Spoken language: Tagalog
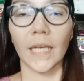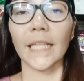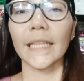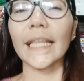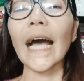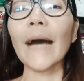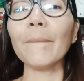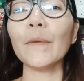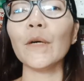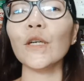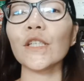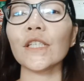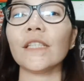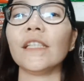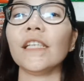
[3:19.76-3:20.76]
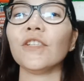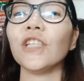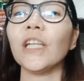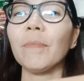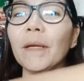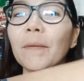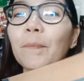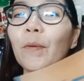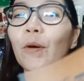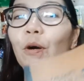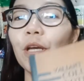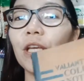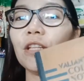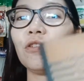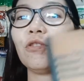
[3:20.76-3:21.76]
Tapos, dito naman po,
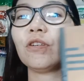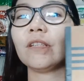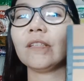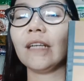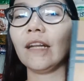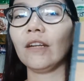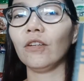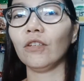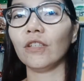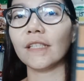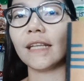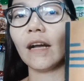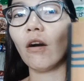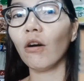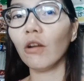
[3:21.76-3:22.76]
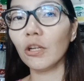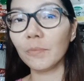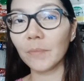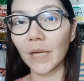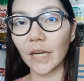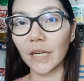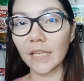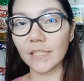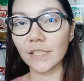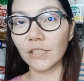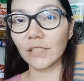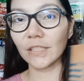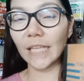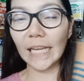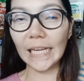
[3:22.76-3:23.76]
itong ano, sa columnar is
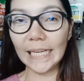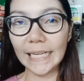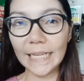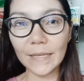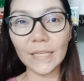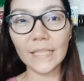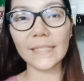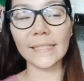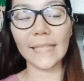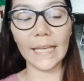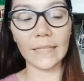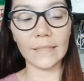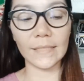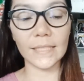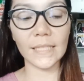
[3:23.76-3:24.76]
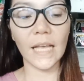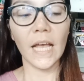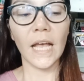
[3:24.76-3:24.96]
yung daily sales.